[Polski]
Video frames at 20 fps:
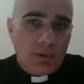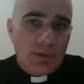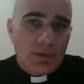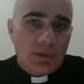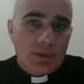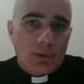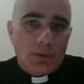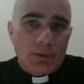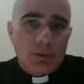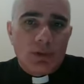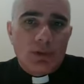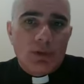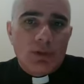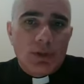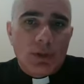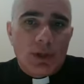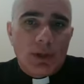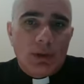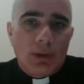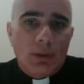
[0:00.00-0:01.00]

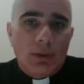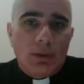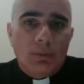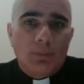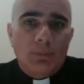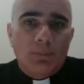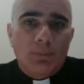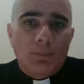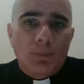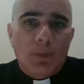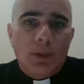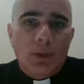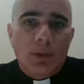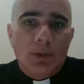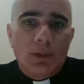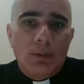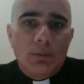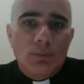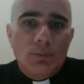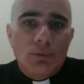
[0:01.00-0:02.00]
historycznego
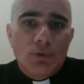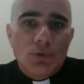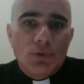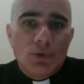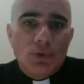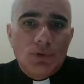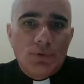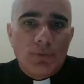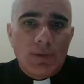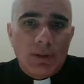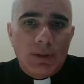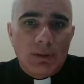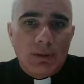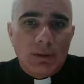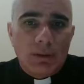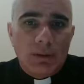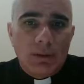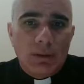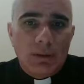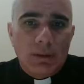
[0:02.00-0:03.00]
e, mszy
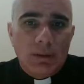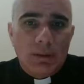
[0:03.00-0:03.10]
świętej.